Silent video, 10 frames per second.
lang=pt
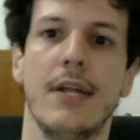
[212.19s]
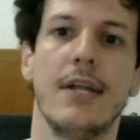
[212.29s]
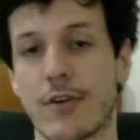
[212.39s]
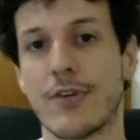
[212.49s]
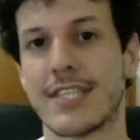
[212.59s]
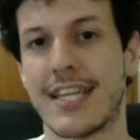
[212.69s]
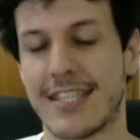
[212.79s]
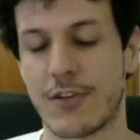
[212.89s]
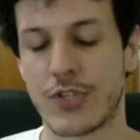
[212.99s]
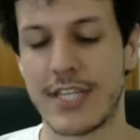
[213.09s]
Outra coisa que
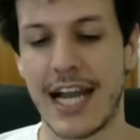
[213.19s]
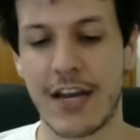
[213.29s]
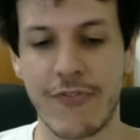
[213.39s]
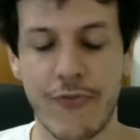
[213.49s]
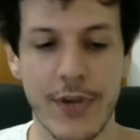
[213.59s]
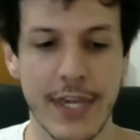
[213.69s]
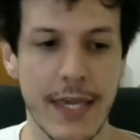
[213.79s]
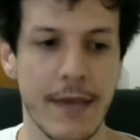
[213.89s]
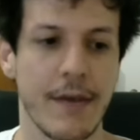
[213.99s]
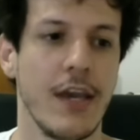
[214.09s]
eles anunciaram foi
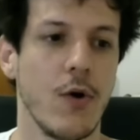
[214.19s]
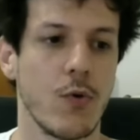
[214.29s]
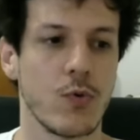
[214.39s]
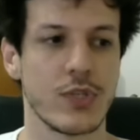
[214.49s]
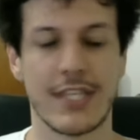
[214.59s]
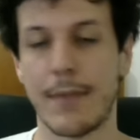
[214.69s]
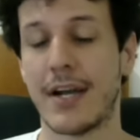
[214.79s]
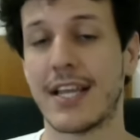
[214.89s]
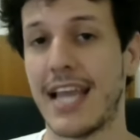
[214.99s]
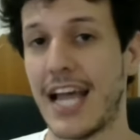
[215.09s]
que o
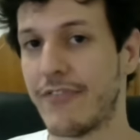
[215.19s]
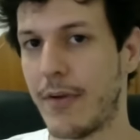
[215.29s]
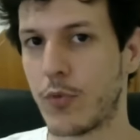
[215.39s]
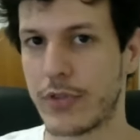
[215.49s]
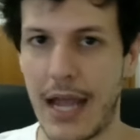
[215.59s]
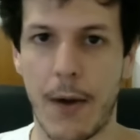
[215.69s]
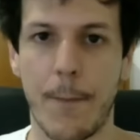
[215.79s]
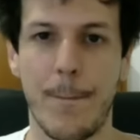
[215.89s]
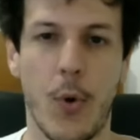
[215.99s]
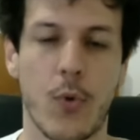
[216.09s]
sistema ranqueado vai mudar
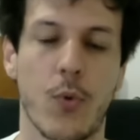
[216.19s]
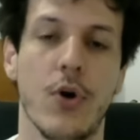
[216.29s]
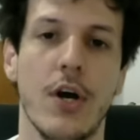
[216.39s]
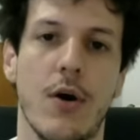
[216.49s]
um pouco